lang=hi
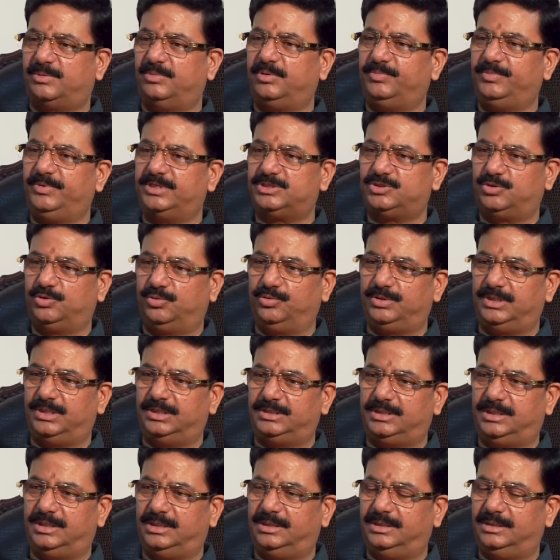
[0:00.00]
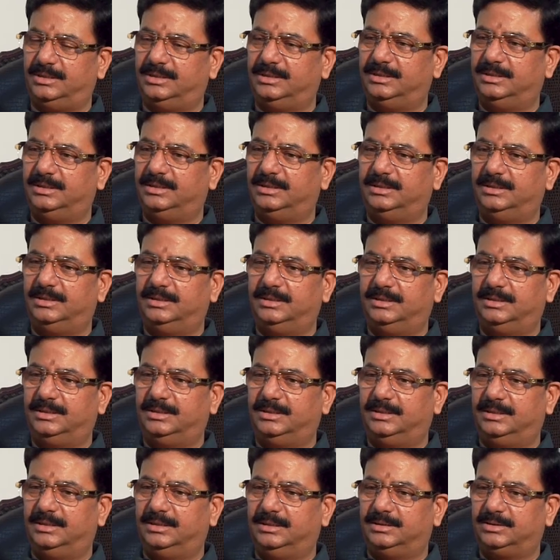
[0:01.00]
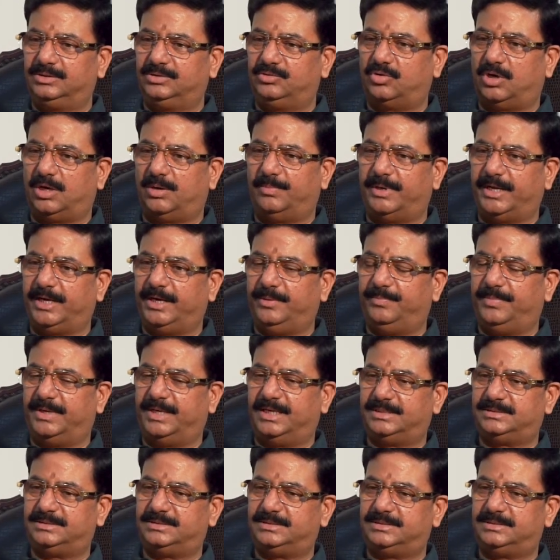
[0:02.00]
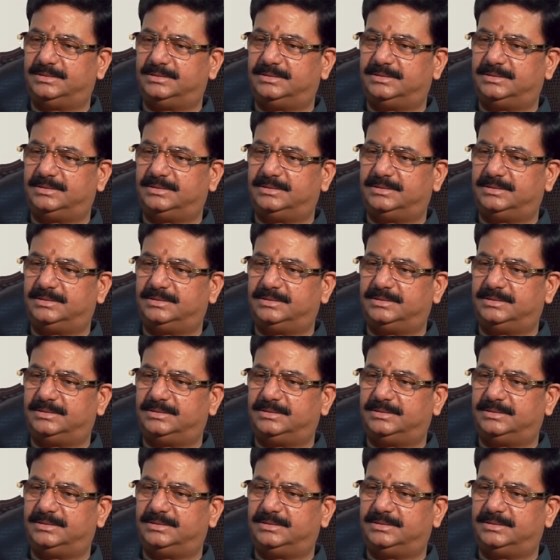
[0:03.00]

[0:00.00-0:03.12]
समय हमने शुरू की थी तो हमारे पास